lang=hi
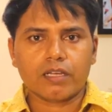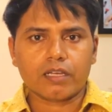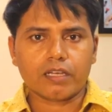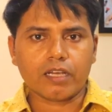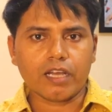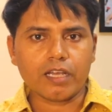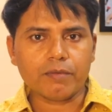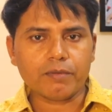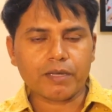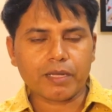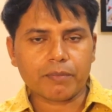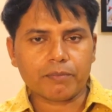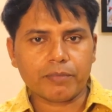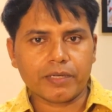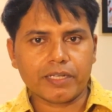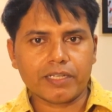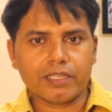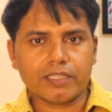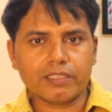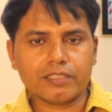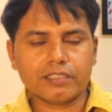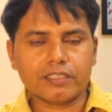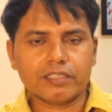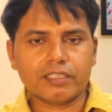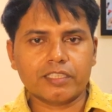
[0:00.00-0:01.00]
कई बार
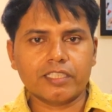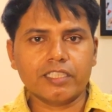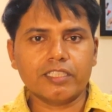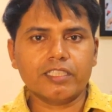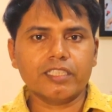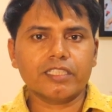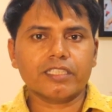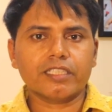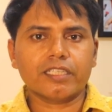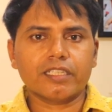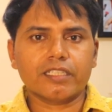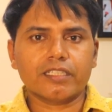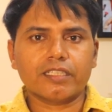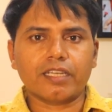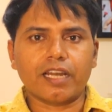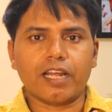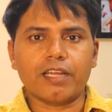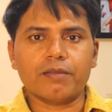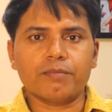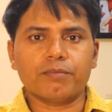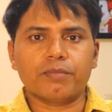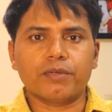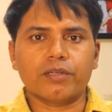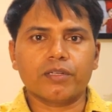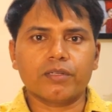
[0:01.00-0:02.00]
पेरेंट्स तीदिंग के
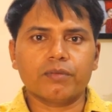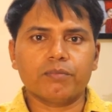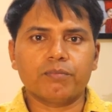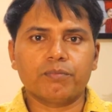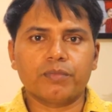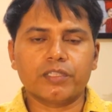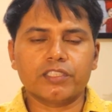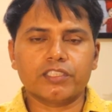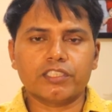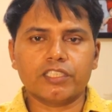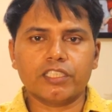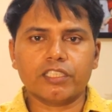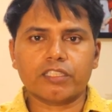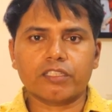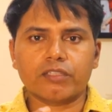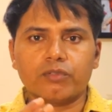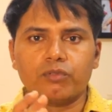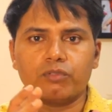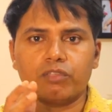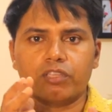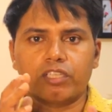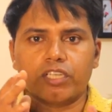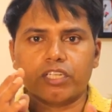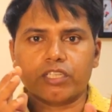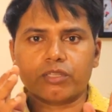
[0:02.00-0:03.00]
टाइम पर बच्चे
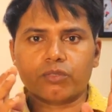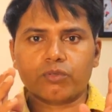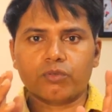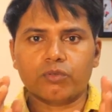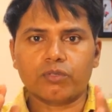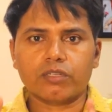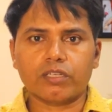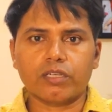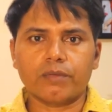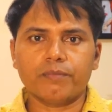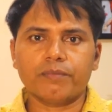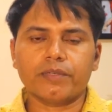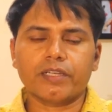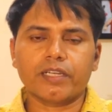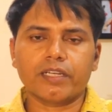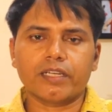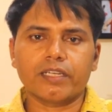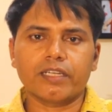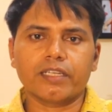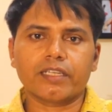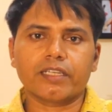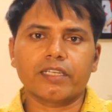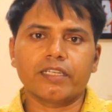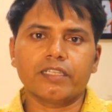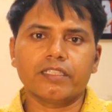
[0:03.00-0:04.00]
को दर्द को कम
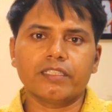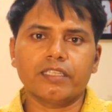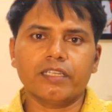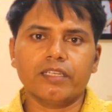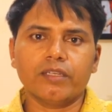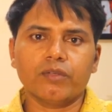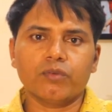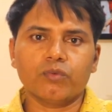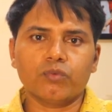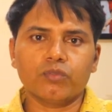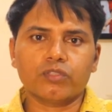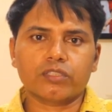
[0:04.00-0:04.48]
करने के लिए